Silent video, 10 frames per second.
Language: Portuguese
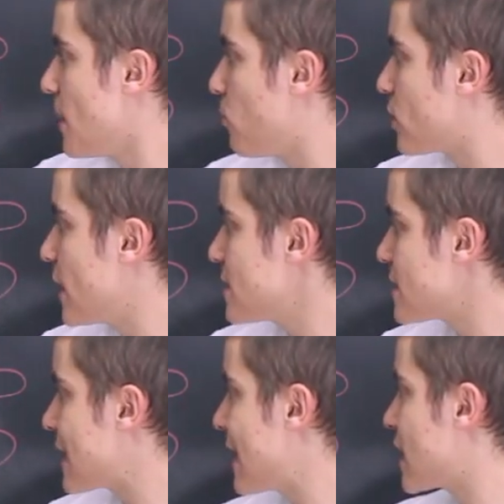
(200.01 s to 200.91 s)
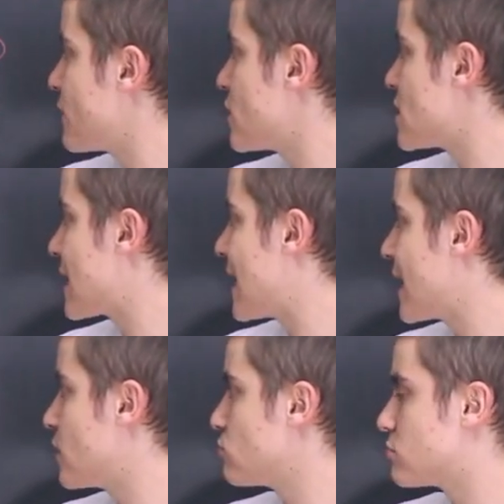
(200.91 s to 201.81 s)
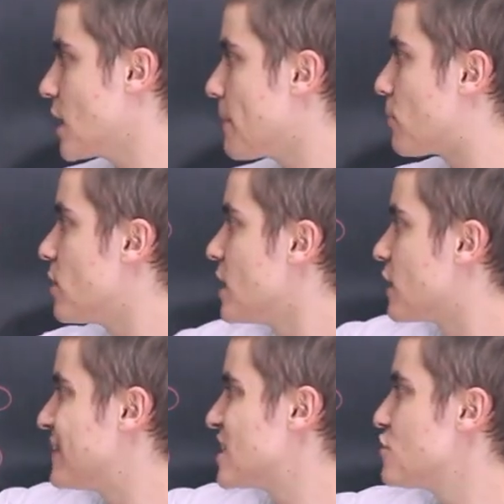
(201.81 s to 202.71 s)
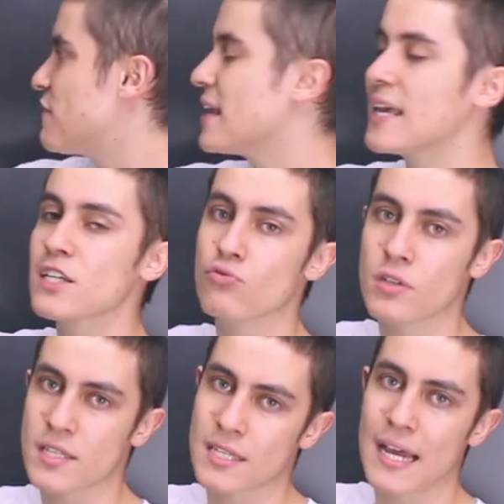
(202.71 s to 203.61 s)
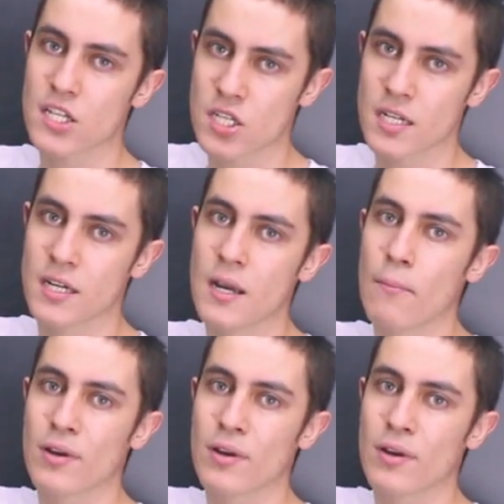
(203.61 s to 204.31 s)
porque esse cara aqui vai chegar em um tempo que vai ser diferente do que esse cara chega.